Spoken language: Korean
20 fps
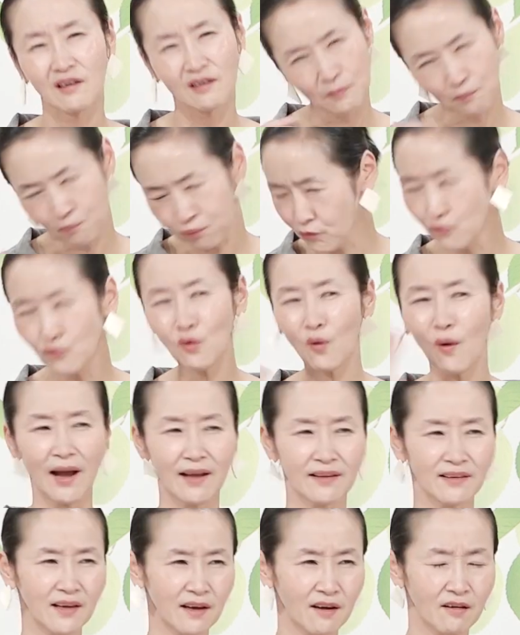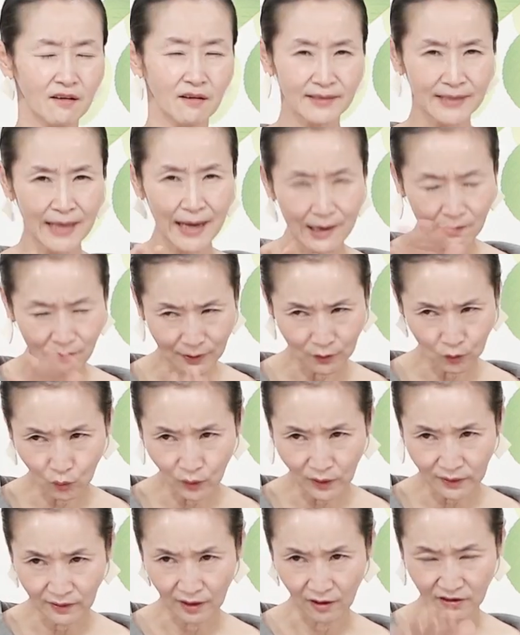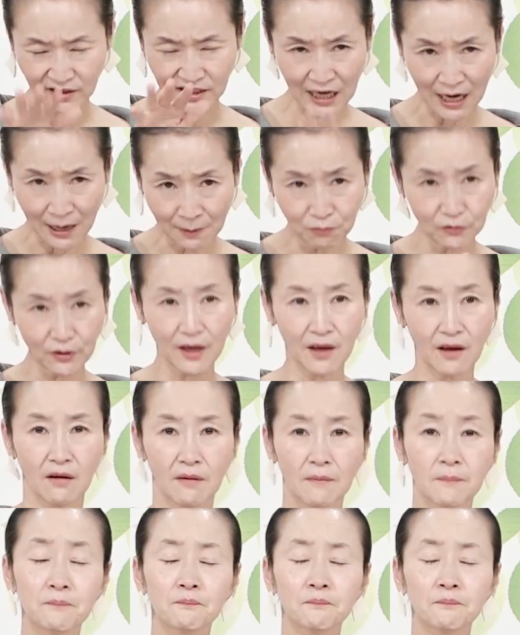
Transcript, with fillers: 그 분노가 아니에요. 사람과 똑같아요. 차분해요.